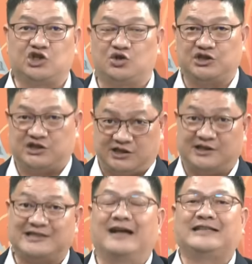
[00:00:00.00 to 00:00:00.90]
时候是
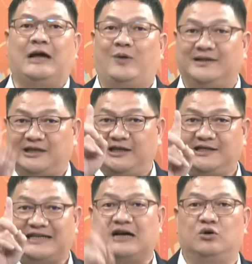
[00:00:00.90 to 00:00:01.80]
史上台湾第一
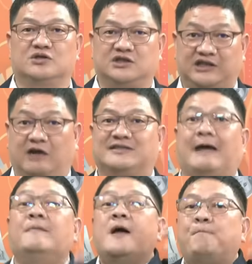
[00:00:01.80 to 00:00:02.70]
家公司挑战